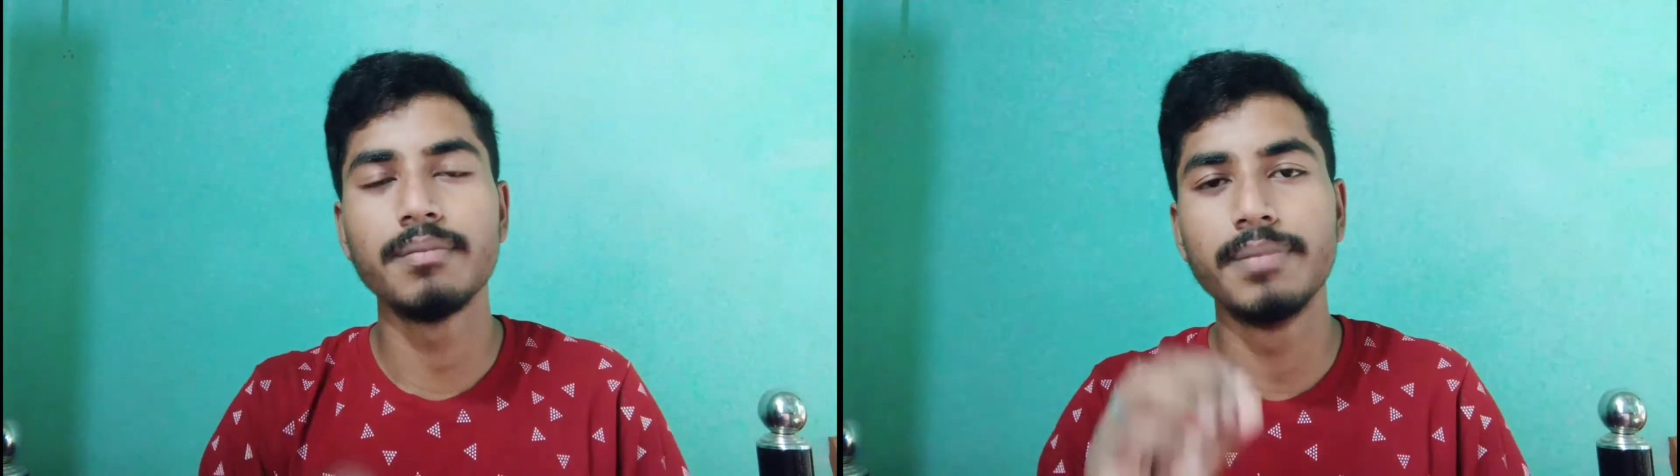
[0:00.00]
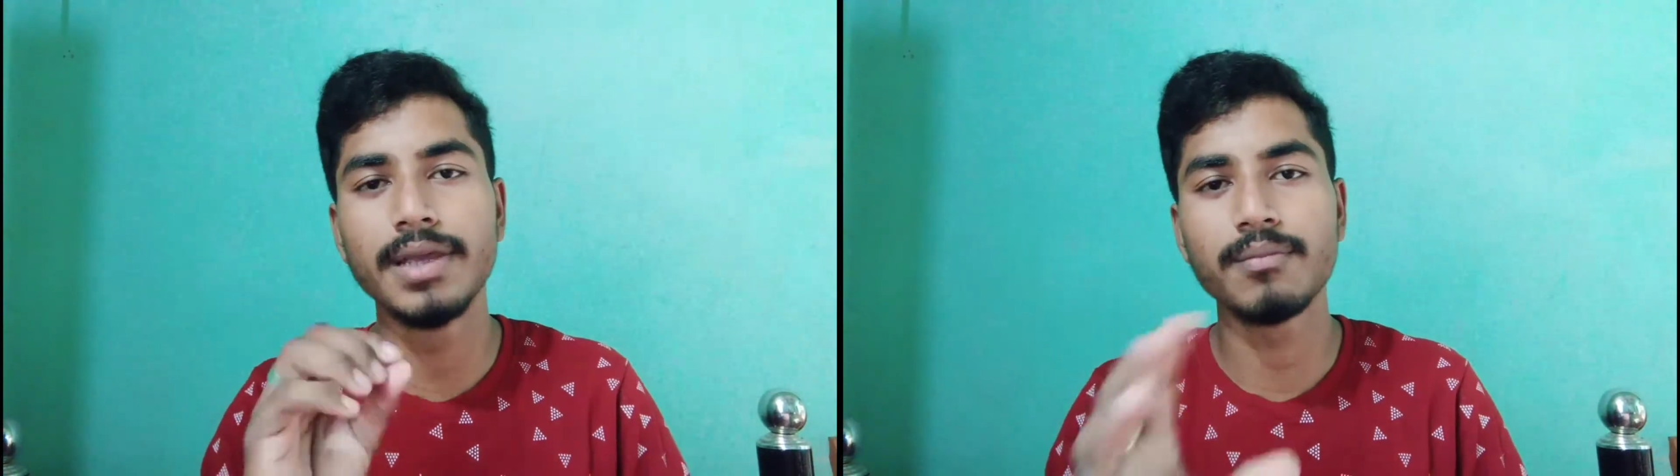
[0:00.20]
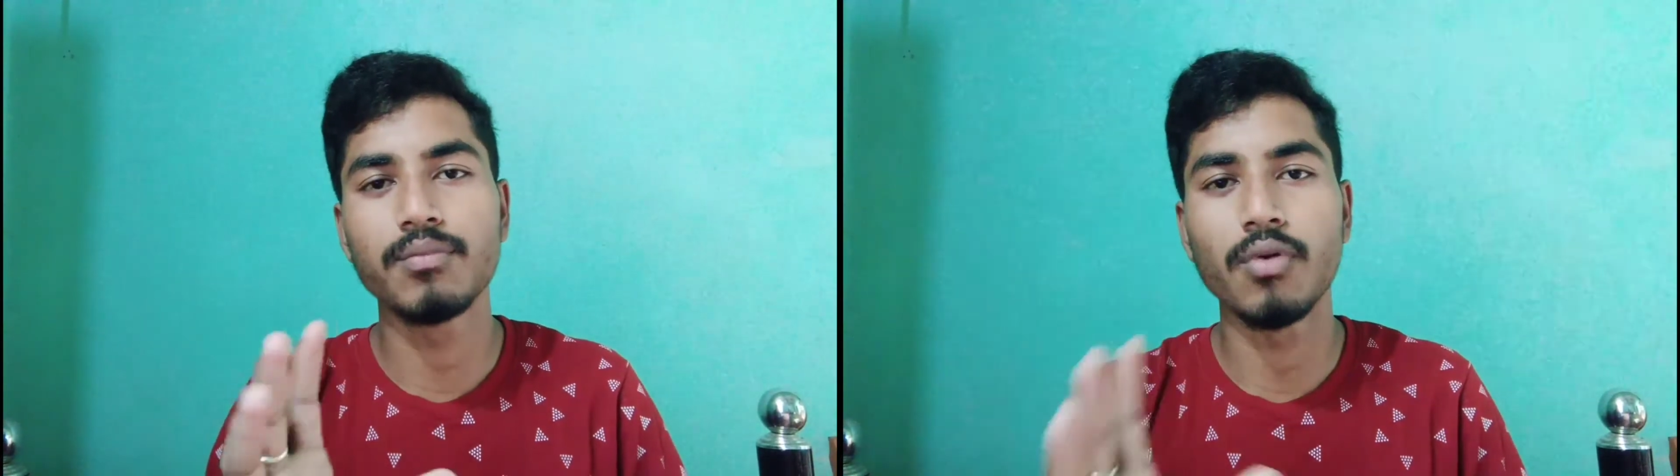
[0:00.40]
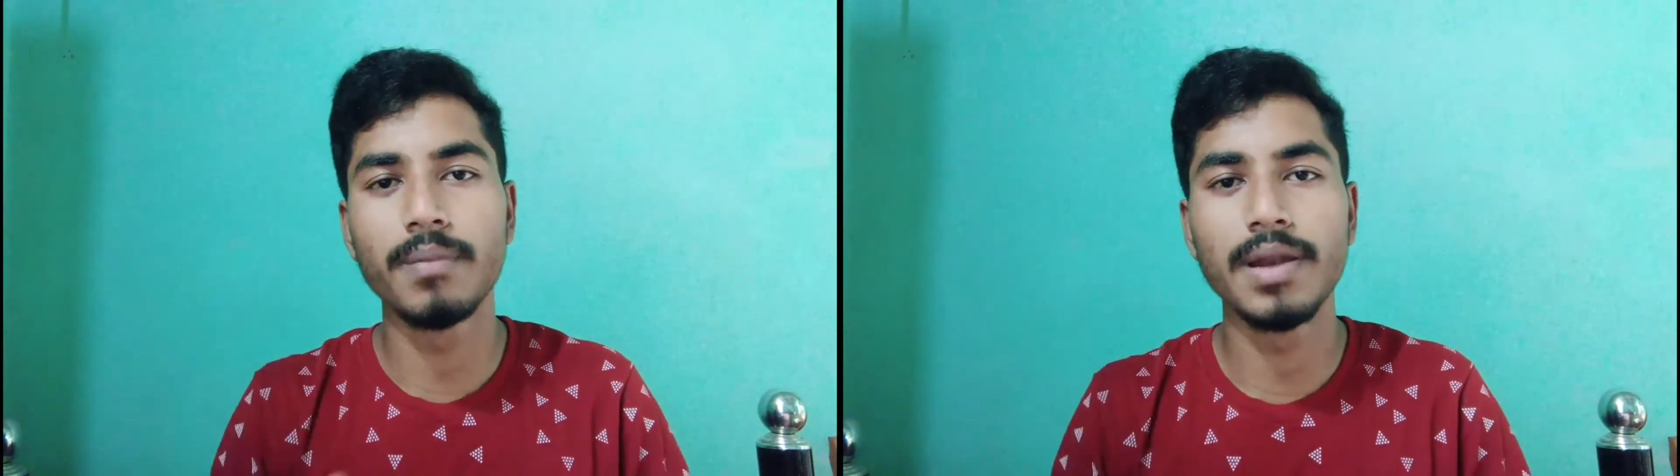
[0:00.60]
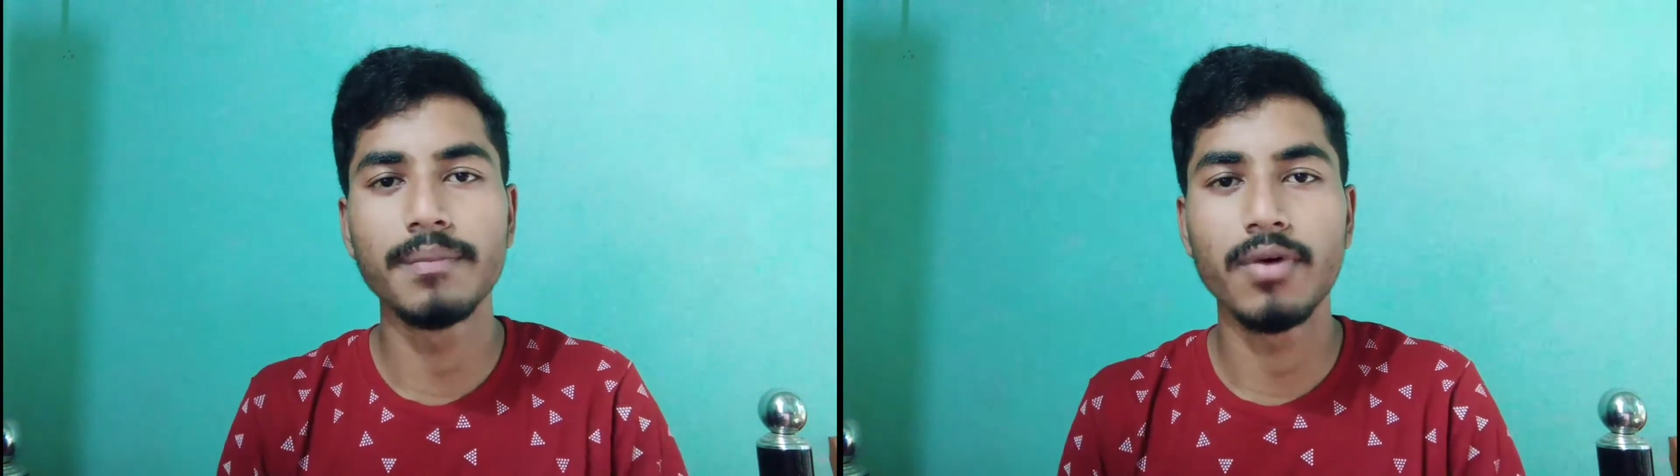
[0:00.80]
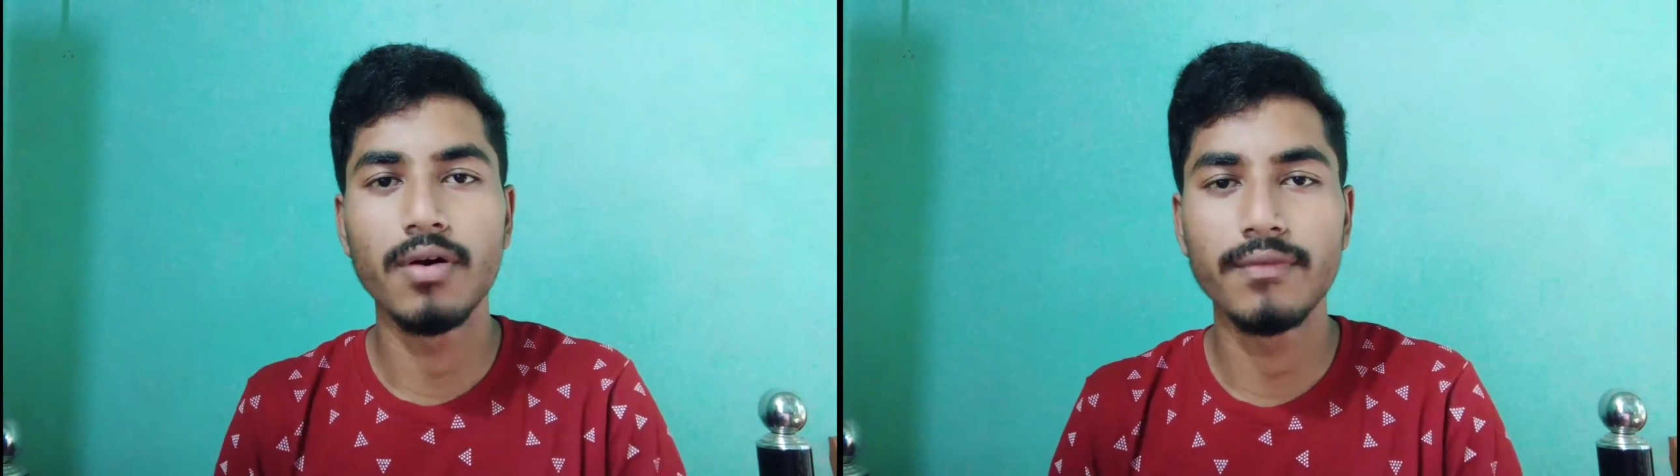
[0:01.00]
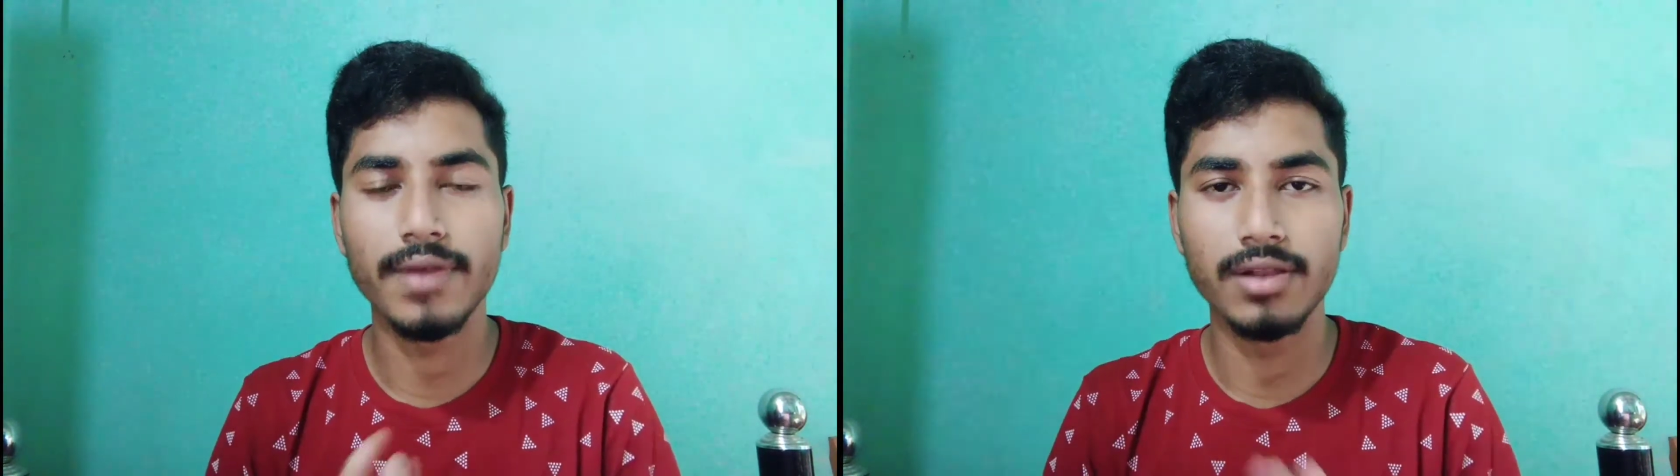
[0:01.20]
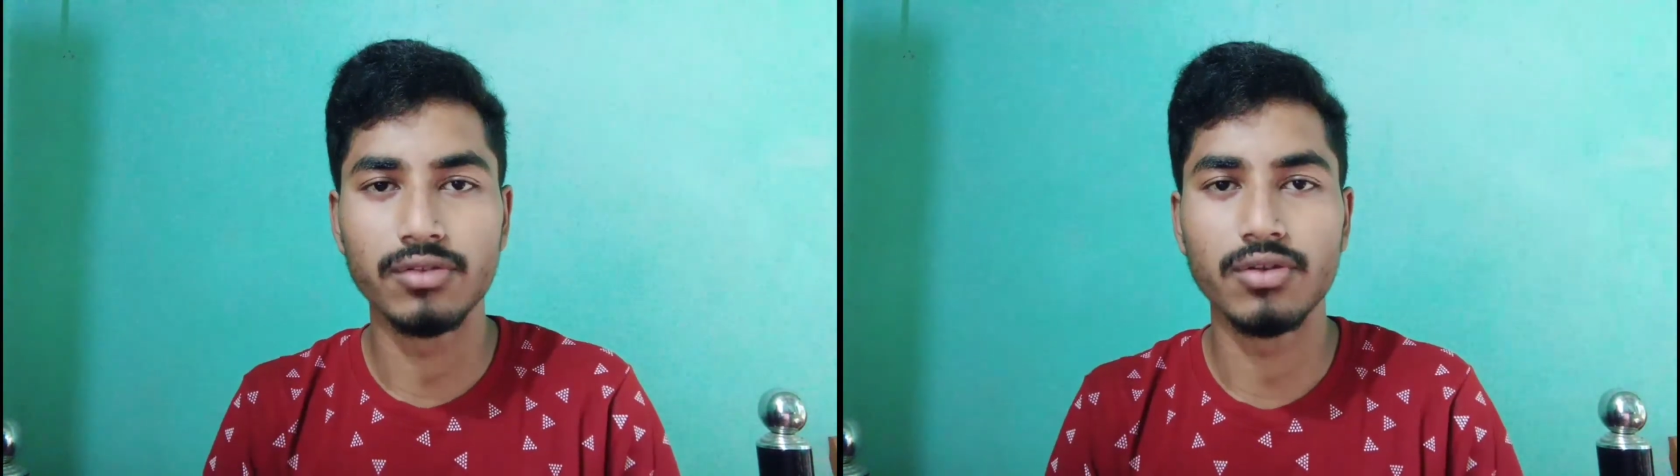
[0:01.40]
बिग प्रॉब्लम ऑफ
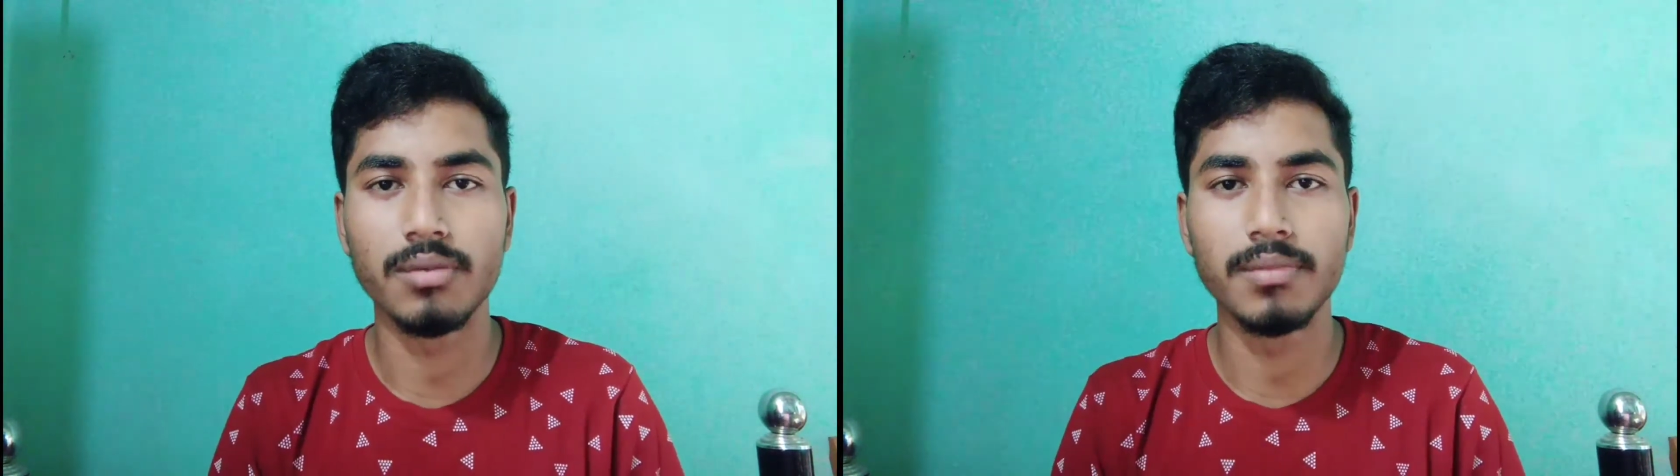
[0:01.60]
एंथोर